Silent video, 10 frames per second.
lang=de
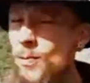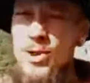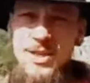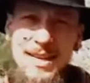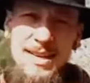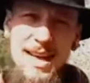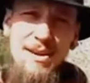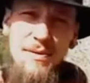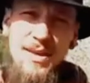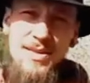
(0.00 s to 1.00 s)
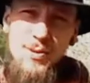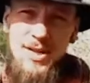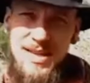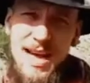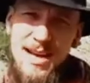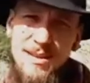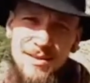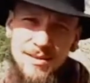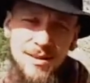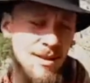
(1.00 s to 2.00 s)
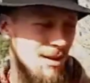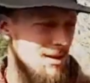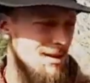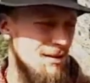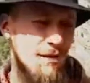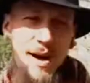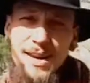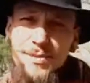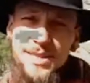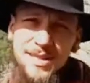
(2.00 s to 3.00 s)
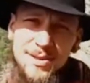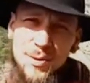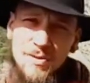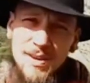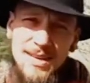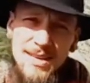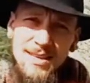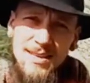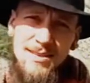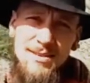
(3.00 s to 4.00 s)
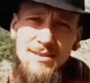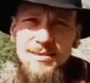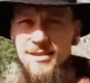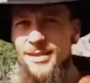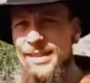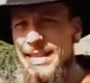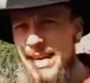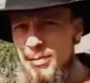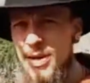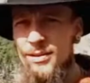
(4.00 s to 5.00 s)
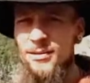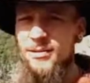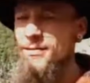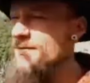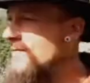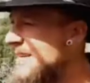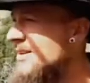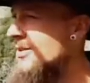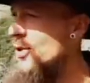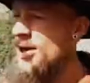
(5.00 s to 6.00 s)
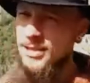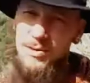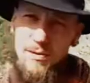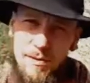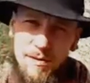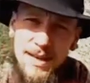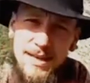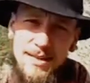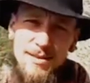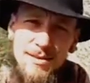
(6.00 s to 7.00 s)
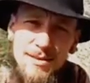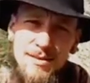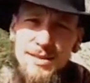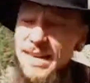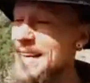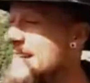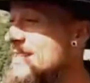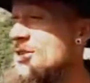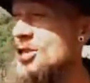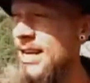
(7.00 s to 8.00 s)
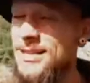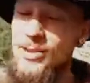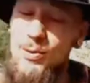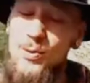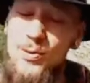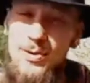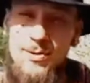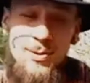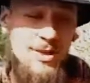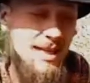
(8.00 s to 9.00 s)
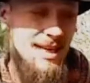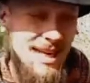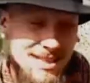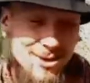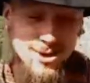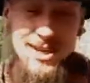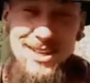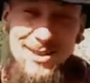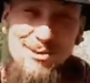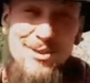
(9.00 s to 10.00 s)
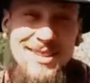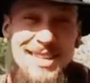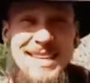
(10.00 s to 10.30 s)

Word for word: Umstände einfach zu ertragen. Vor allem ist es notwendig, sich immer wieder neu zu verpflichten, den nächsten Schritt zu tun und den nächsten Schritt und